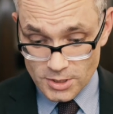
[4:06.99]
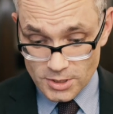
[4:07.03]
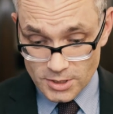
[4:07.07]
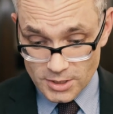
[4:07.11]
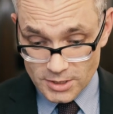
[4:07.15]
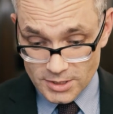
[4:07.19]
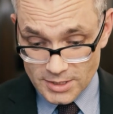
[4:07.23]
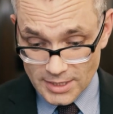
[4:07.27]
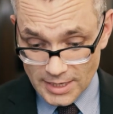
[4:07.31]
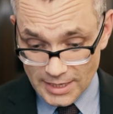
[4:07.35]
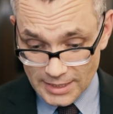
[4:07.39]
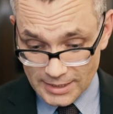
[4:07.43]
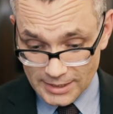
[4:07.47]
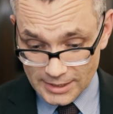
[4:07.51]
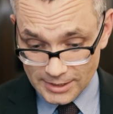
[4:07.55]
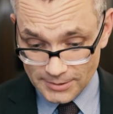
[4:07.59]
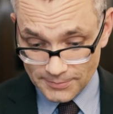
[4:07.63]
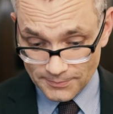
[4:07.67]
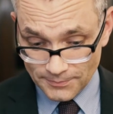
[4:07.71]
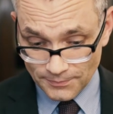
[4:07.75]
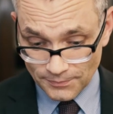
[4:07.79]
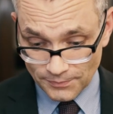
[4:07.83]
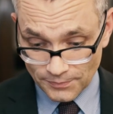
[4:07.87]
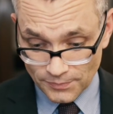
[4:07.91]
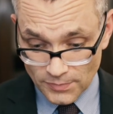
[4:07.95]
I tak,
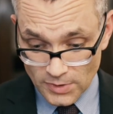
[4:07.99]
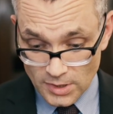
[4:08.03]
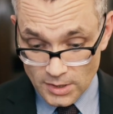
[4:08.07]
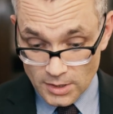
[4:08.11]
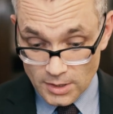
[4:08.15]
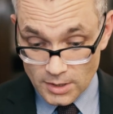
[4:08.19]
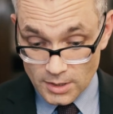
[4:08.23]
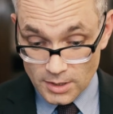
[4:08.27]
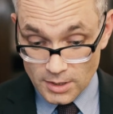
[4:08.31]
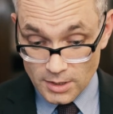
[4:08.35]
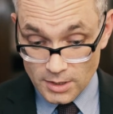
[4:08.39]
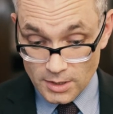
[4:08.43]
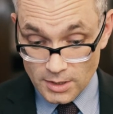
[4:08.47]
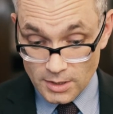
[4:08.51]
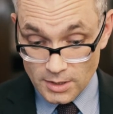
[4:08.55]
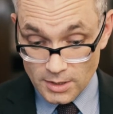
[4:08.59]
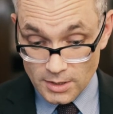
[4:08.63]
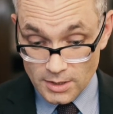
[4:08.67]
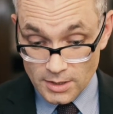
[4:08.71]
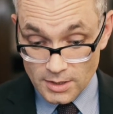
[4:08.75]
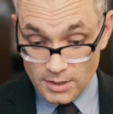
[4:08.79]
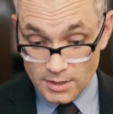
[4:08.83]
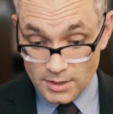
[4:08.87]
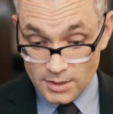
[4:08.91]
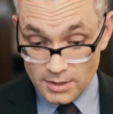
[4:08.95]
e,
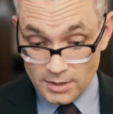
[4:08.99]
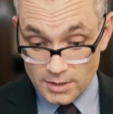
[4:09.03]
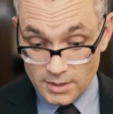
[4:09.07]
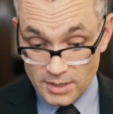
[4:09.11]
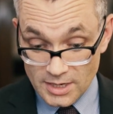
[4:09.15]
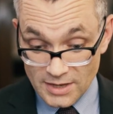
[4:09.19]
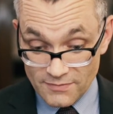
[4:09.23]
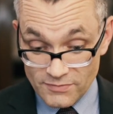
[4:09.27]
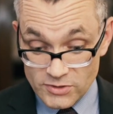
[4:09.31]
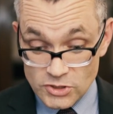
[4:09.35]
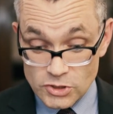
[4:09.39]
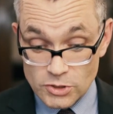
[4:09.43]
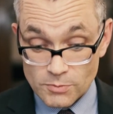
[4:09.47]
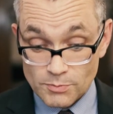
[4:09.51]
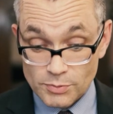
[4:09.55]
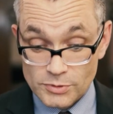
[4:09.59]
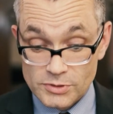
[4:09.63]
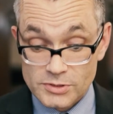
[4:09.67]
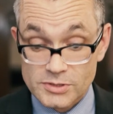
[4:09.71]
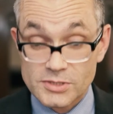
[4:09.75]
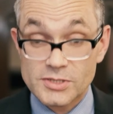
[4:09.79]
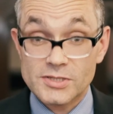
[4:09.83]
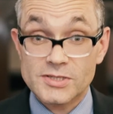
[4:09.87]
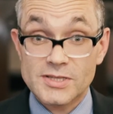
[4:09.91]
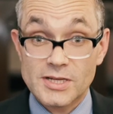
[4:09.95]
Najwyższą
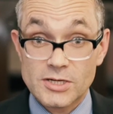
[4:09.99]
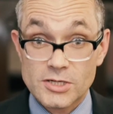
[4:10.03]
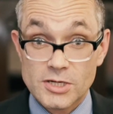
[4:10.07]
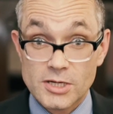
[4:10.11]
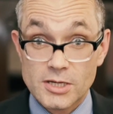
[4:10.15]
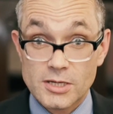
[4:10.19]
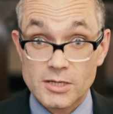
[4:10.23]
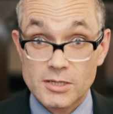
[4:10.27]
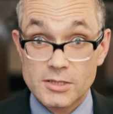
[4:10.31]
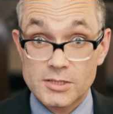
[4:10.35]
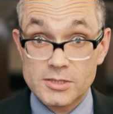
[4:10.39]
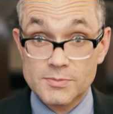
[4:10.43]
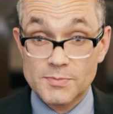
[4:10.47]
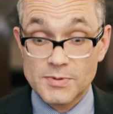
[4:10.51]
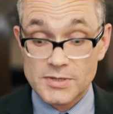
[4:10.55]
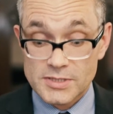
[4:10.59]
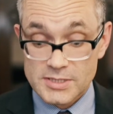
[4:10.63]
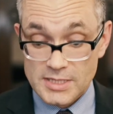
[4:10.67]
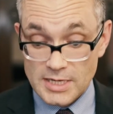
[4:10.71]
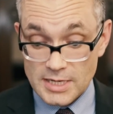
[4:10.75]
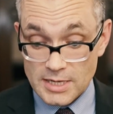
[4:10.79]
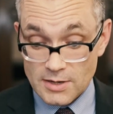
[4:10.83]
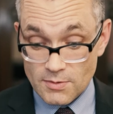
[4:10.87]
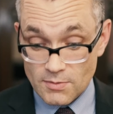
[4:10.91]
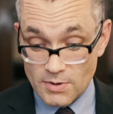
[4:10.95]
pozycję z naszej Izby
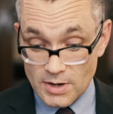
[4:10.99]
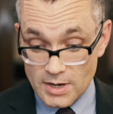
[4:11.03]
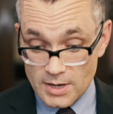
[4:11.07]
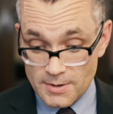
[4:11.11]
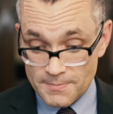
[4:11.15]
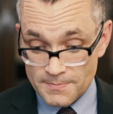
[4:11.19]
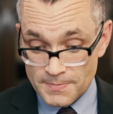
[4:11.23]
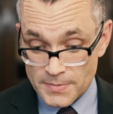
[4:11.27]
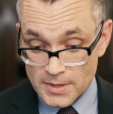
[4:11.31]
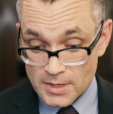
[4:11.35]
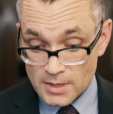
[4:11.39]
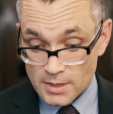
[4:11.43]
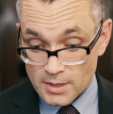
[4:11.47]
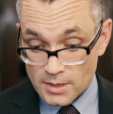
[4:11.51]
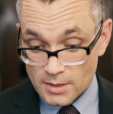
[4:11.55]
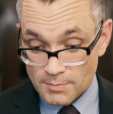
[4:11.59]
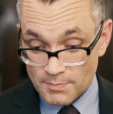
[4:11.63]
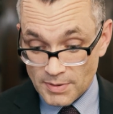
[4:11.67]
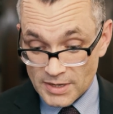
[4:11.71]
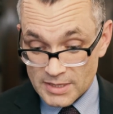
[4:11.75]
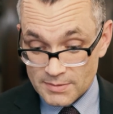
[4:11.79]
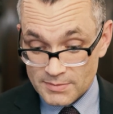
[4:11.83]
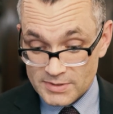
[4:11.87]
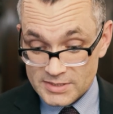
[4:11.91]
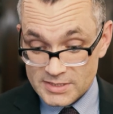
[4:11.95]
zajęła e,
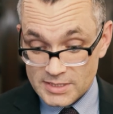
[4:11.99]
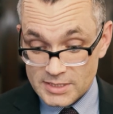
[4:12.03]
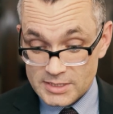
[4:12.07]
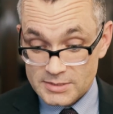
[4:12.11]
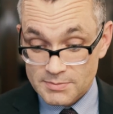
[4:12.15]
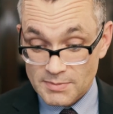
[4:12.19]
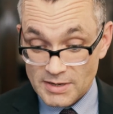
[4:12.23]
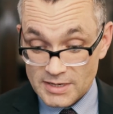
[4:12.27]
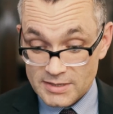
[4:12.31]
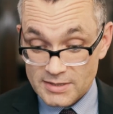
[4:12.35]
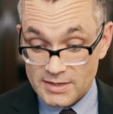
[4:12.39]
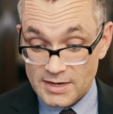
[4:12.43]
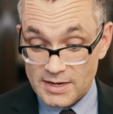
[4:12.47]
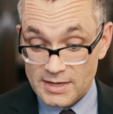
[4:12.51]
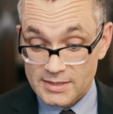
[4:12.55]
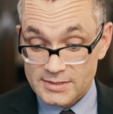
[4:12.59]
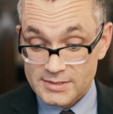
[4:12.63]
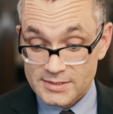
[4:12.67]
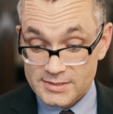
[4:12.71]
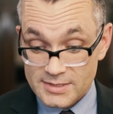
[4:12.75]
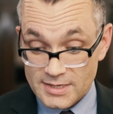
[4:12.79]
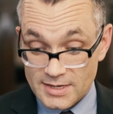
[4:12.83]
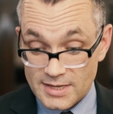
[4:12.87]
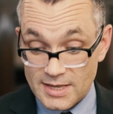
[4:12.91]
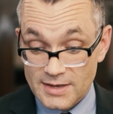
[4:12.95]
pani mecenas Martyna
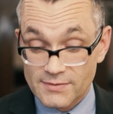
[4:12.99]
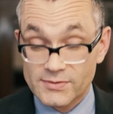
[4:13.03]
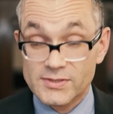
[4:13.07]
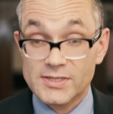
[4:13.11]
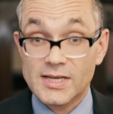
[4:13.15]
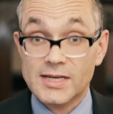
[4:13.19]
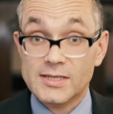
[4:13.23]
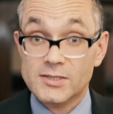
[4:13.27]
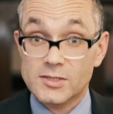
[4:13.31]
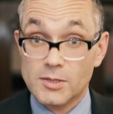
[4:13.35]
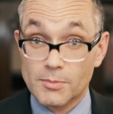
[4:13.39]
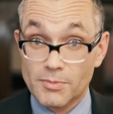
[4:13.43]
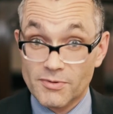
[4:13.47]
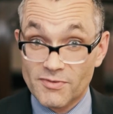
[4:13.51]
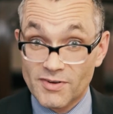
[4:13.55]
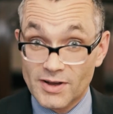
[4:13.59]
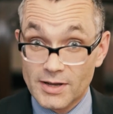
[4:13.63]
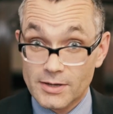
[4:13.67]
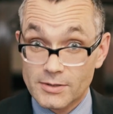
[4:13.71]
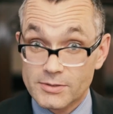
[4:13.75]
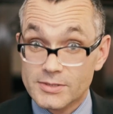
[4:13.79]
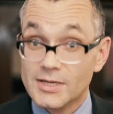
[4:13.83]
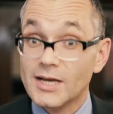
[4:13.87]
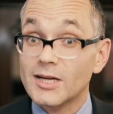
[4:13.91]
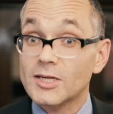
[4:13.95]
Stryjewska,
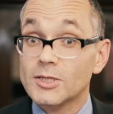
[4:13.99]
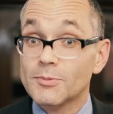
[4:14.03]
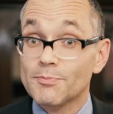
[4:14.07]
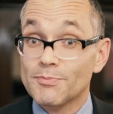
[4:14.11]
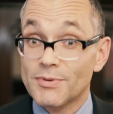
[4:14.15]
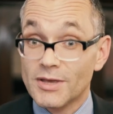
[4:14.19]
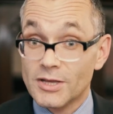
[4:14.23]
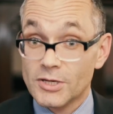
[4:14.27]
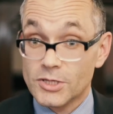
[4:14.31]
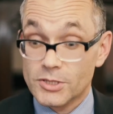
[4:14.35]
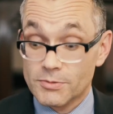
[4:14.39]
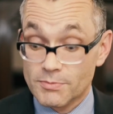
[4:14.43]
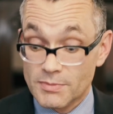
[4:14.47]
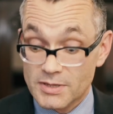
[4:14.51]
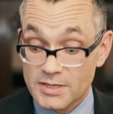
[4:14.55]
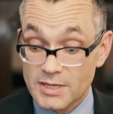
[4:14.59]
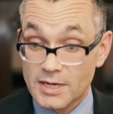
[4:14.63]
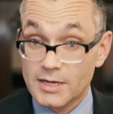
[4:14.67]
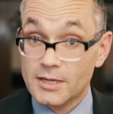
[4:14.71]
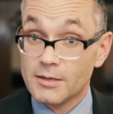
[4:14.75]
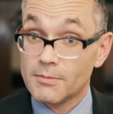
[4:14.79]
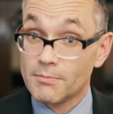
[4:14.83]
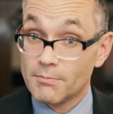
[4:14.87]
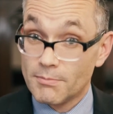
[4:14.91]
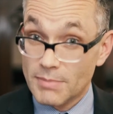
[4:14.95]
zdobywając aż pięć
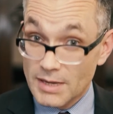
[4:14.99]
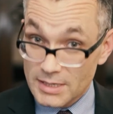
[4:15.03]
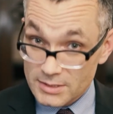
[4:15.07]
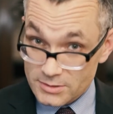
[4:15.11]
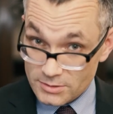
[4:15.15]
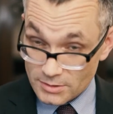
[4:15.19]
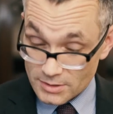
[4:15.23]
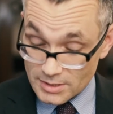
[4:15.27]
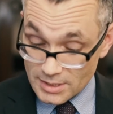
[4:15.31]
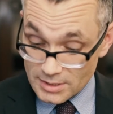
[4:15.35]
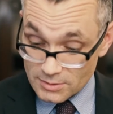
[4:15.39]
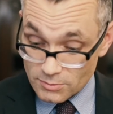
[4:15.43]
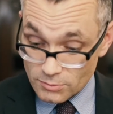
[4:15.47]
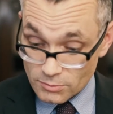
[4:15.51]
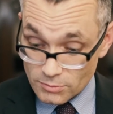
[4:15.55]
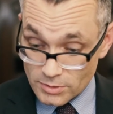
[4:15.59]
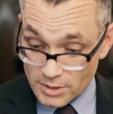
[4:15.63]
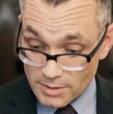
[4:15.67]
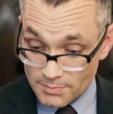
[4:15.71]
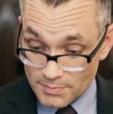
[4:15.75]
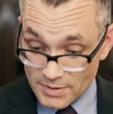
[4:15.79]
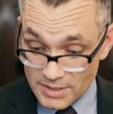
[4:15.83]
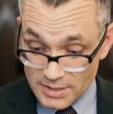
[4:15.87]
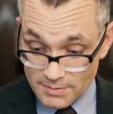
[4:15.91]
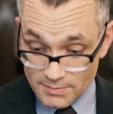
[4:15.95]
medali. Bardzo
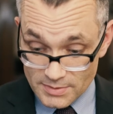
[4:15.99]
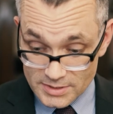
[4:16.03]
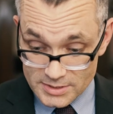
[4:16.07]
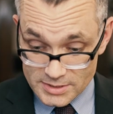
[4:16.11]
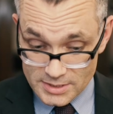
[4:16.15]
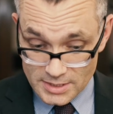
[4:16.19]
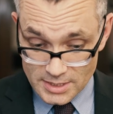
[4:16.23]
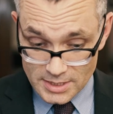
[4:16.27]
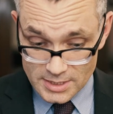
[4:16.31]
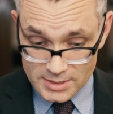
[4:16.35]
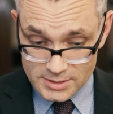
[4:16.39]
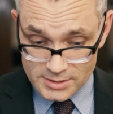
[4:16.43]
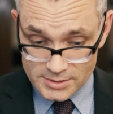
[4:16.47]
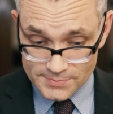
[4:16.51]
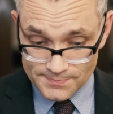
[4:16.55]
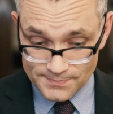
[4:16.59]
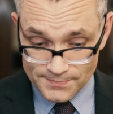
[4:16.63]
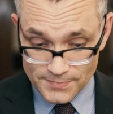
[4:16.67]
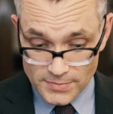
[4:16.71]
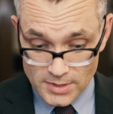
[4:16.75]
gratuluję pani mecenas.